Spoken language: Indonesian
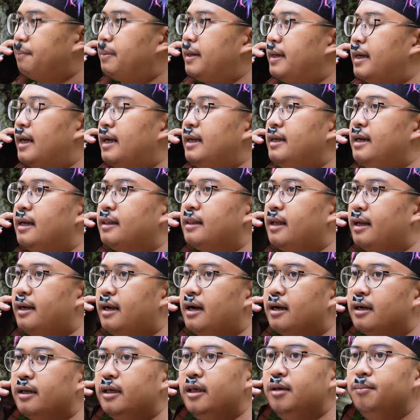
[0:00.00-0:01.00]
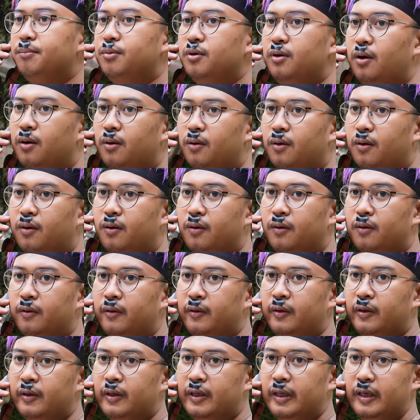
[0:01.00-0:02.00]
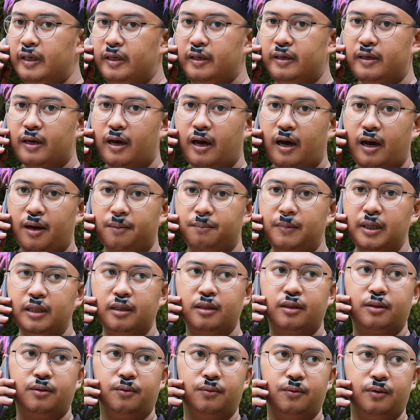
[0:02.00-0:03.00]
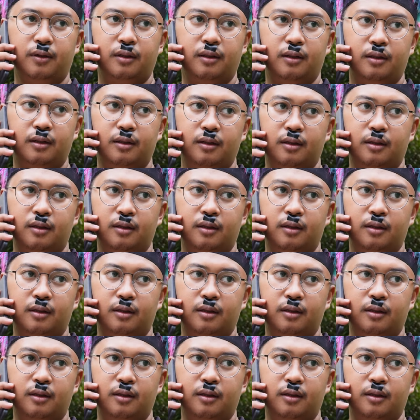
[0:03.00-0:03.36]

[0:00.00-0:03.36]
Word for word: pernah lihat anak ibu loh. Iya, betul.